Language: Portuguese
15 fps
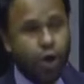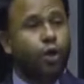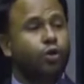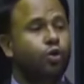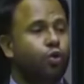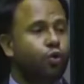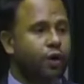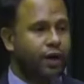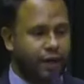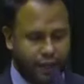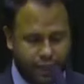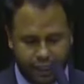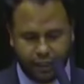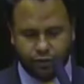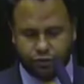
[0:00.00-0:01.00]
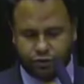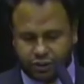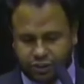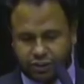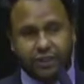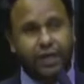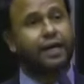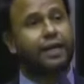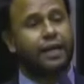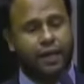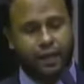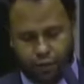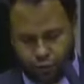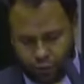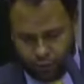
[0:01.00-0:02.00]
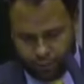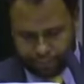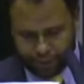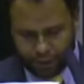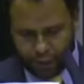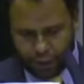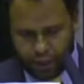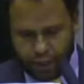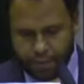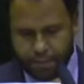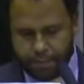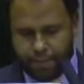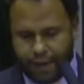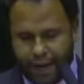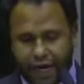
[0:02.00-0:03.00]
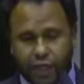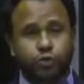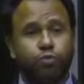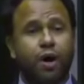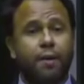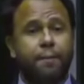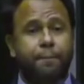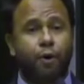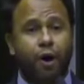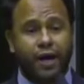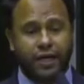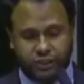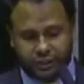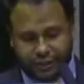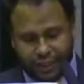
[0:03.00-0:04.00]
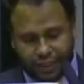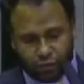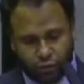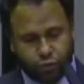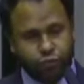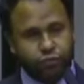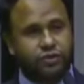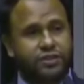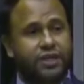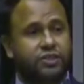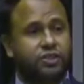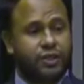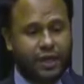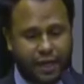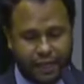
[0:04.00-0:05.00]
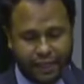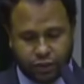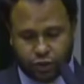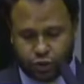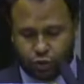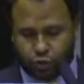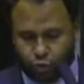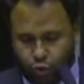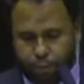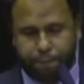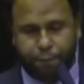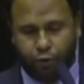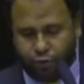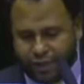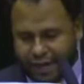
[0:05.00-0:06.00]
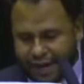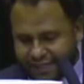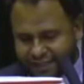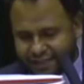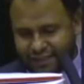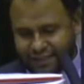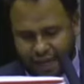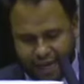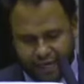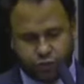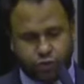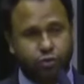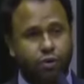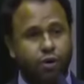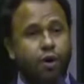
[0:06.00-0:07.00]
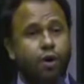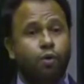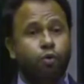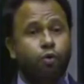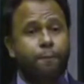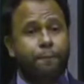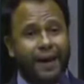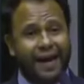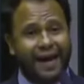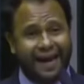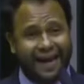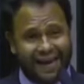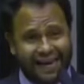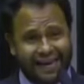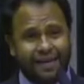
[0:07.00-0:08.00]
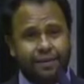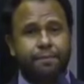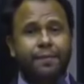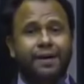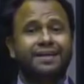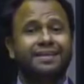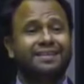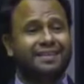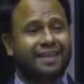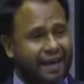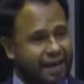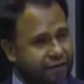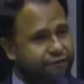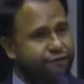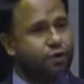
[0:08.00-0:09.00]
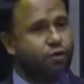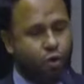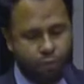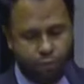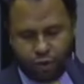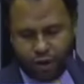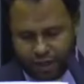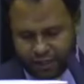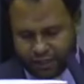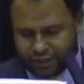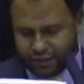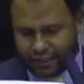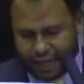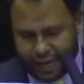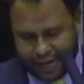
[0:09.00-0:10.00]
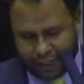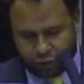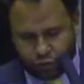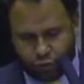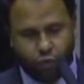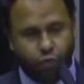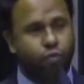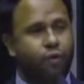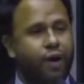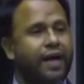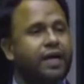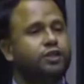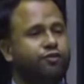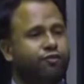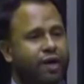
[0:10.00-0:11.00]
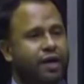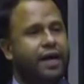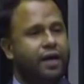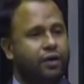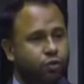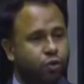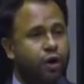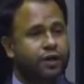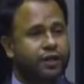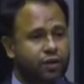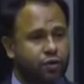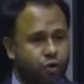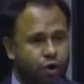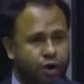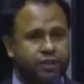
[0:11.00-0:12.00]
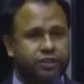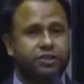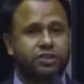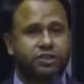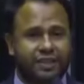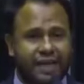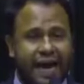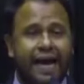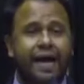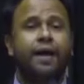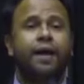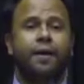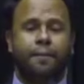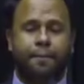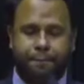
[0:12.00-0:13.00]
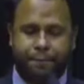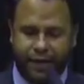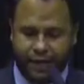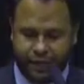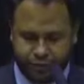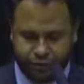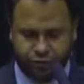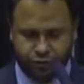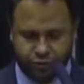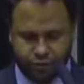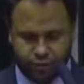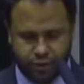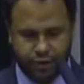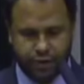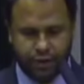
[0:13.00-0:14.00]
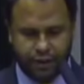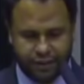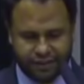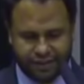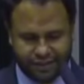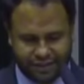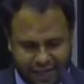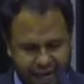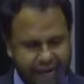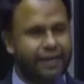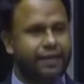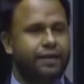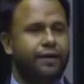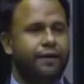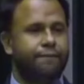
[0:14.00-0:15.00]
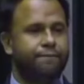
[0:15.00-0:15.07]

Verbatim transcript: No Rio de Janeiro, mesmo após denúncia de estupro e assédio, o PL manteve como candidato um ex-vereador que hoje está preso. E segue.